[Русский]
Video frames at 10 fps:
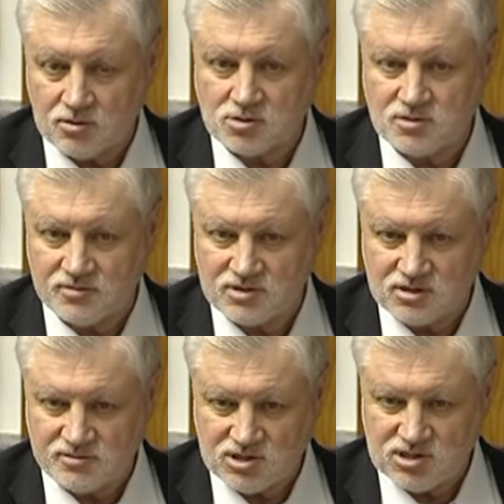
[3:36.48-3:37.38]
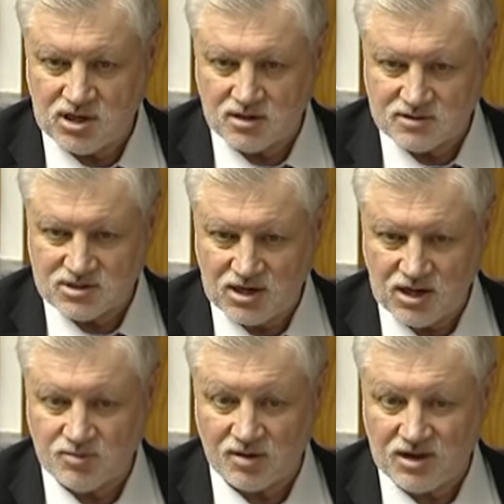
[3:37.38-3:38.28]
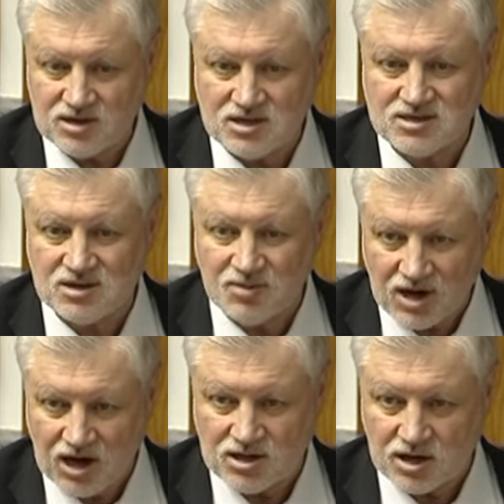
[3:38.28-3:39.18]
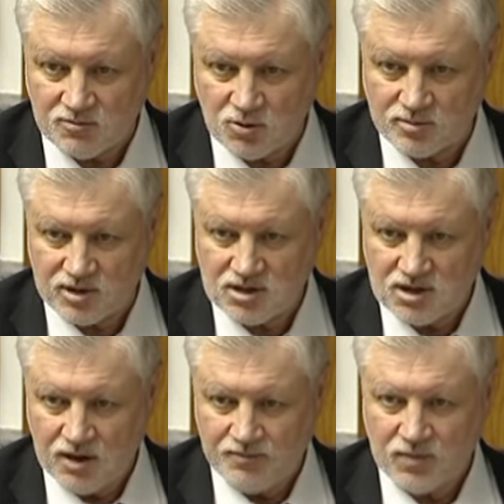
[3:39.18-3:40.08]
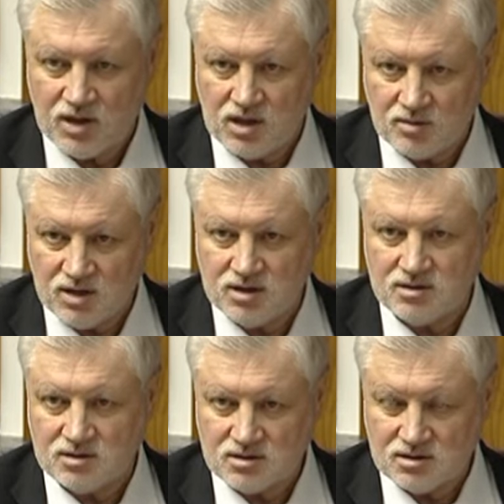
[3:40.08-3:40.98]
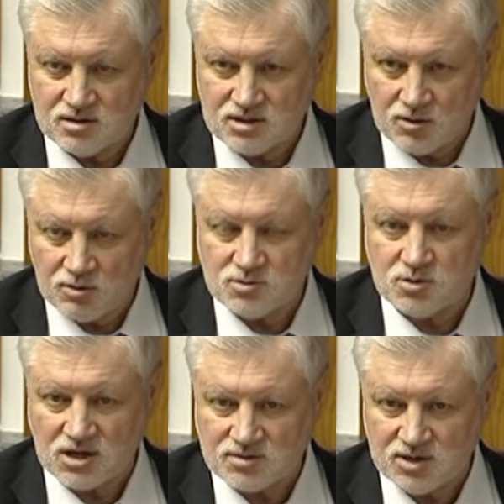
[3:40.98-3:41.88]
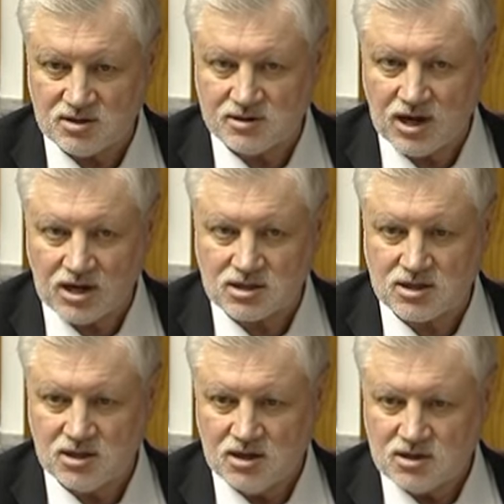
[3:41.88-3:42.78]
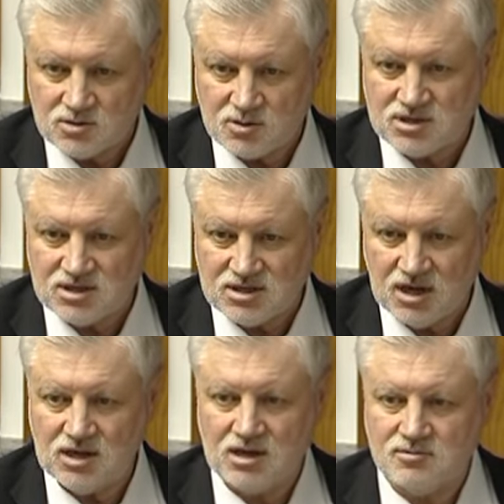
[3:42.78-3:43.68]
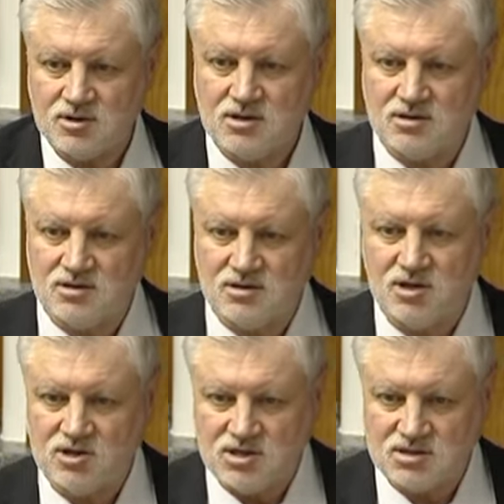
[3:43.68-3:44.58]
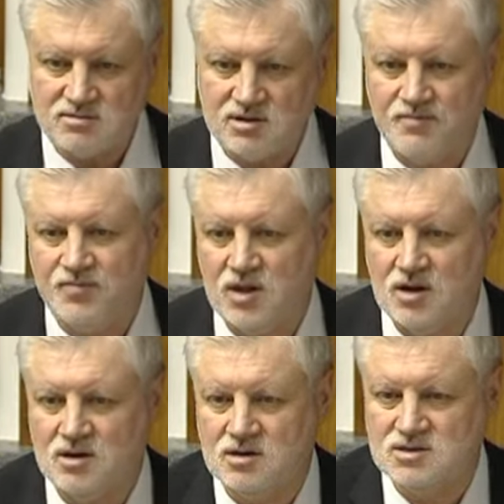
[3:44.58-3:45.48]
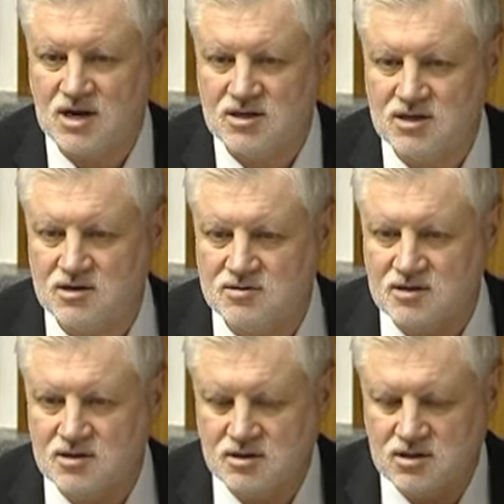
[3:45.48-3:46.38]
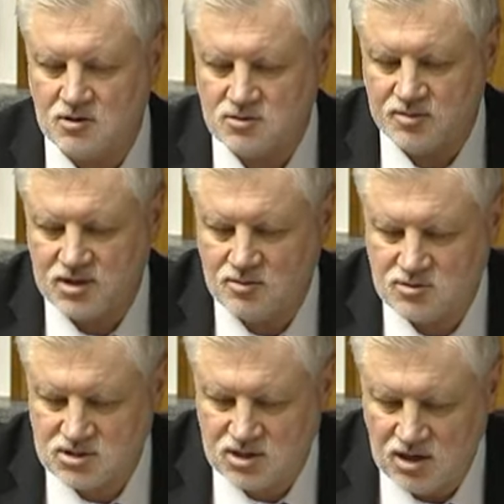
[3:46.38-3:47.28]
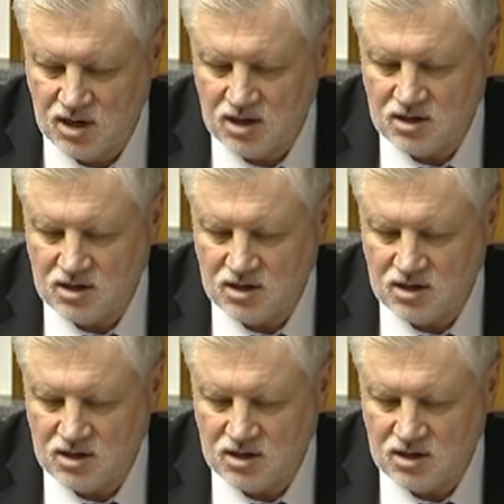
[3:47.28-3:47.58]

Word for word: то, что в течение 20 лет проводились либеральные реформы, и мы э, находимся у разбитого корыта с точки зрения вот, э, единства э, страны, единства народа, потому что